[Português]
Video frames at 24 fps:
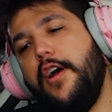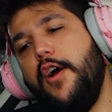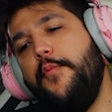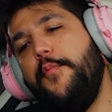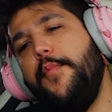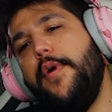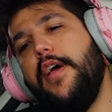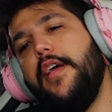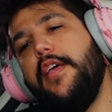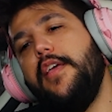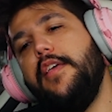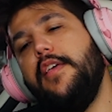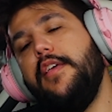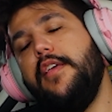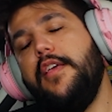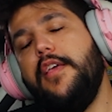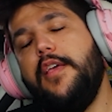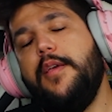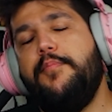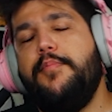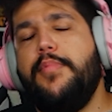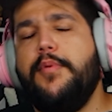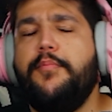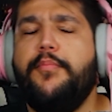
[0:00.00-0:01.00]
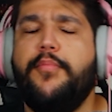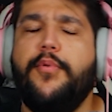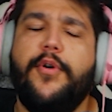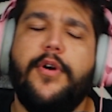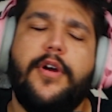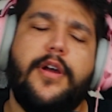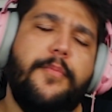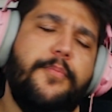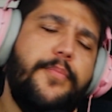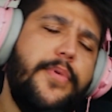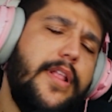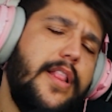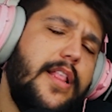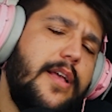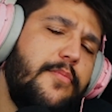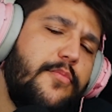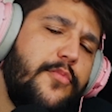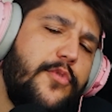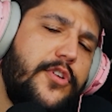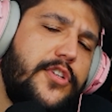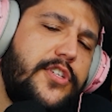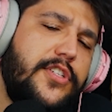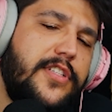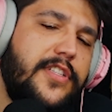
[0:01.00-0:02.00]
Calma aí, pipoca. Pelo
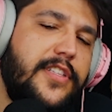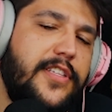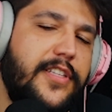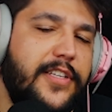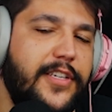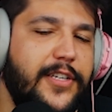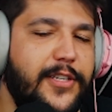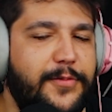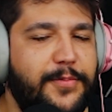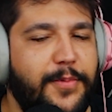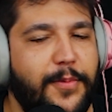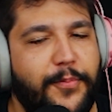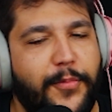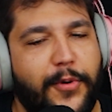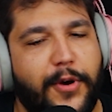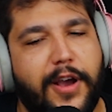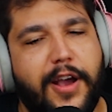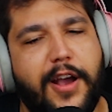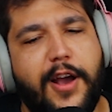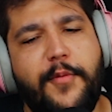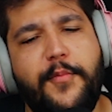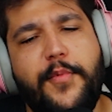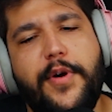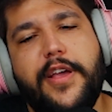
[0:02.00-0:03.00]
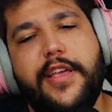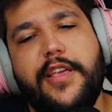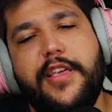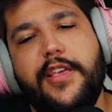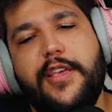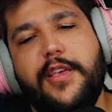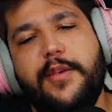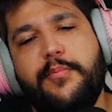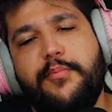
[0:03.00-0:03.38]
amor de Deus, pipoca. Calma aí,